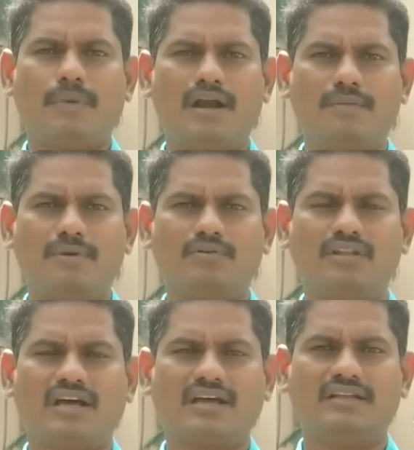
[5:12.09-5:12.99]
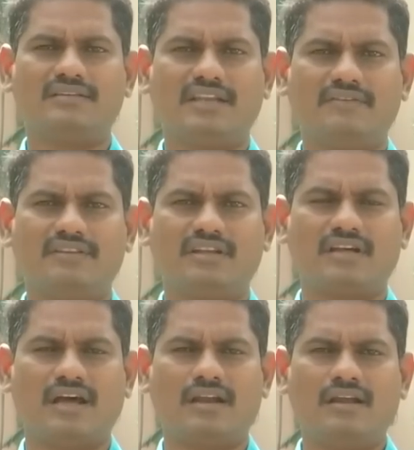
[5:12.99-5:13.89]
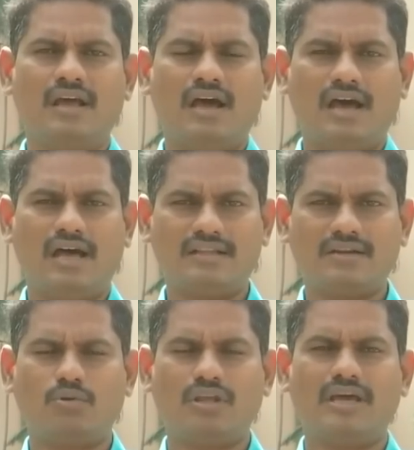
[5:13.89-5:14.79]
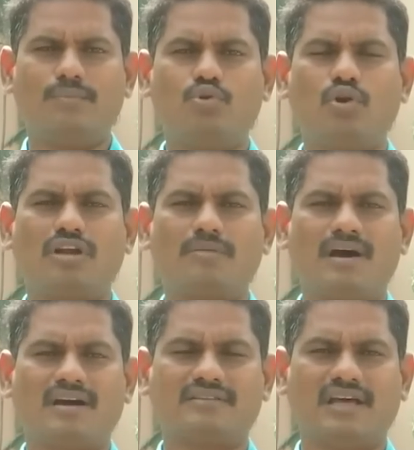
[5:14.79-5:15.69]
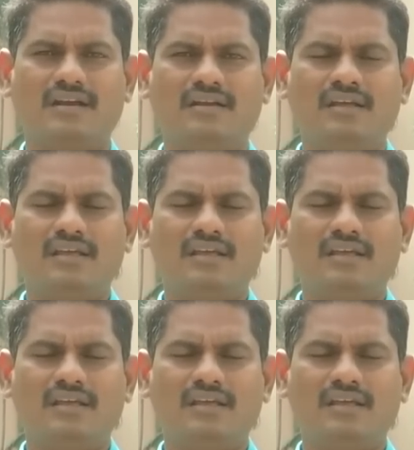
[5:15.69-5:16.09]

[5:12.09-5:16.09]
பாடுபடுவதாக தெரிவித்திருக்கார் அதனுடைய முன்னோட்டமாகத்தான்